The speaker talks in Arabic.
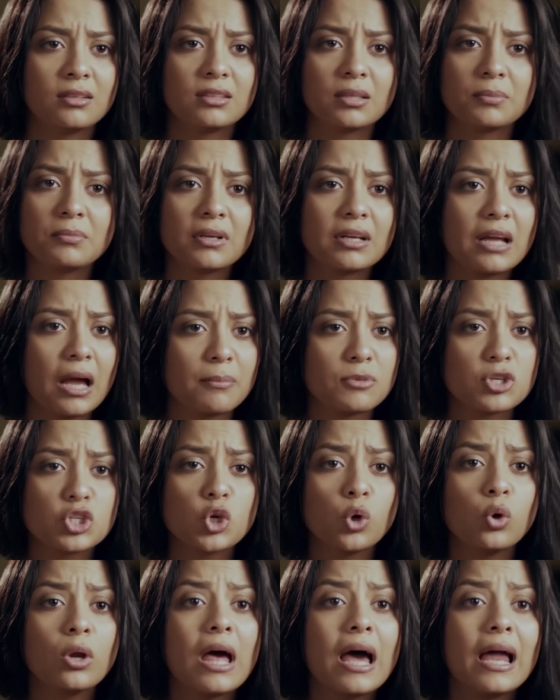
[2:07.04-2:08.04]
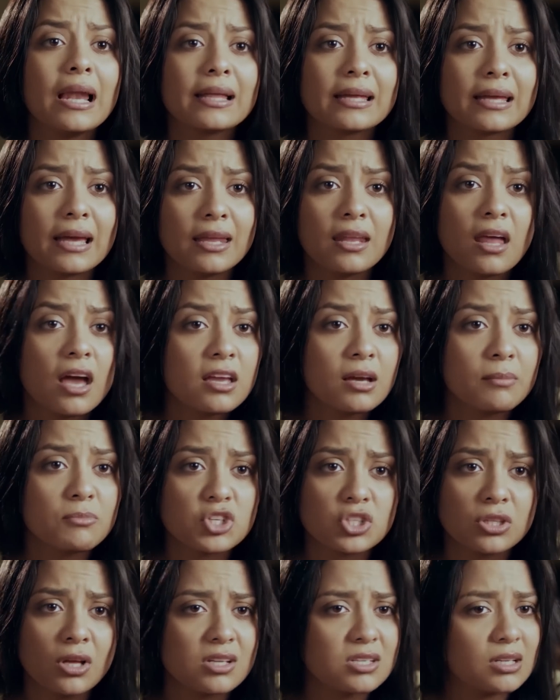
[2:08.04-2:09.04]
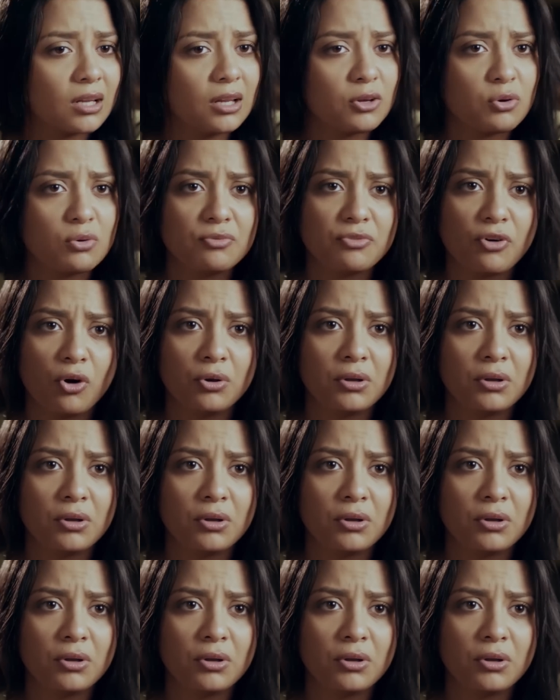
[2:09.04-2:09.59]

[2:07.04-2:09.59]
تيتا بترجع من الشغل هلكانه هي مش ناقصه الله يكون في